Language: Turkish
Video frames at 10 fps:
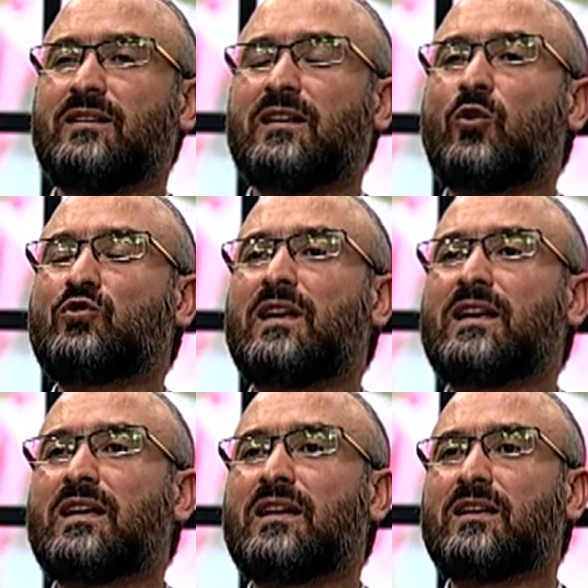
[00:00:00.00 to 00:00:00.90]

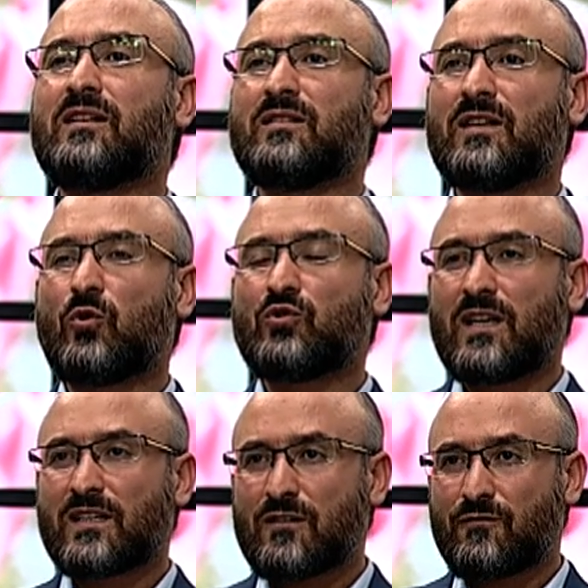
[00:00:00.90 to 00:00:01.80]
Yahudilere
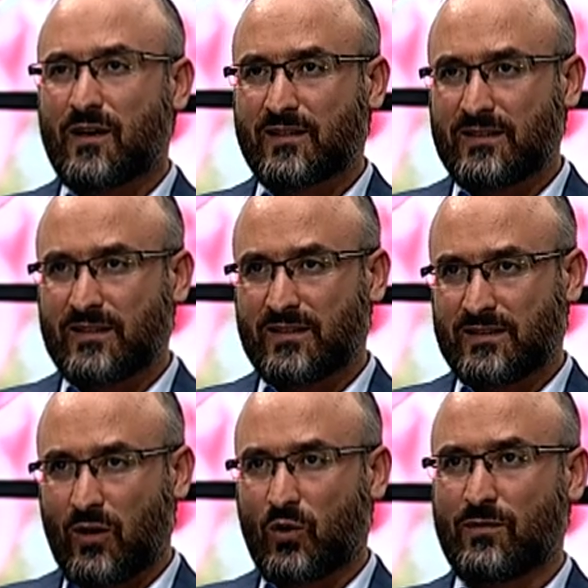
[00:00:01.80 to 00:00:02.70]
Yahudilerden farklı
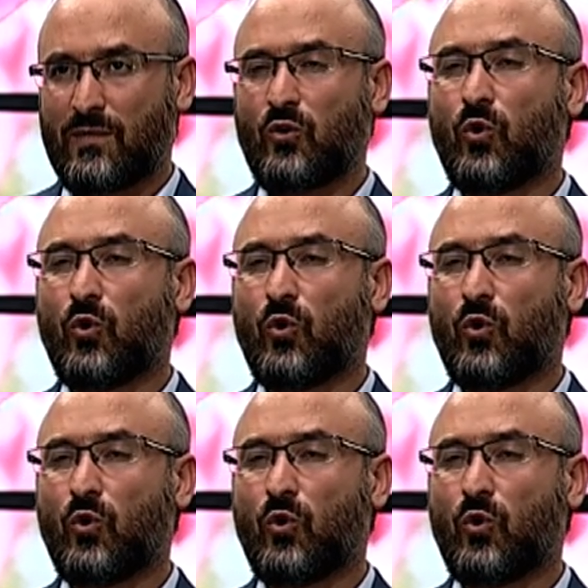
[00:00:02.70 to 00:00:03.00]
davranmayı,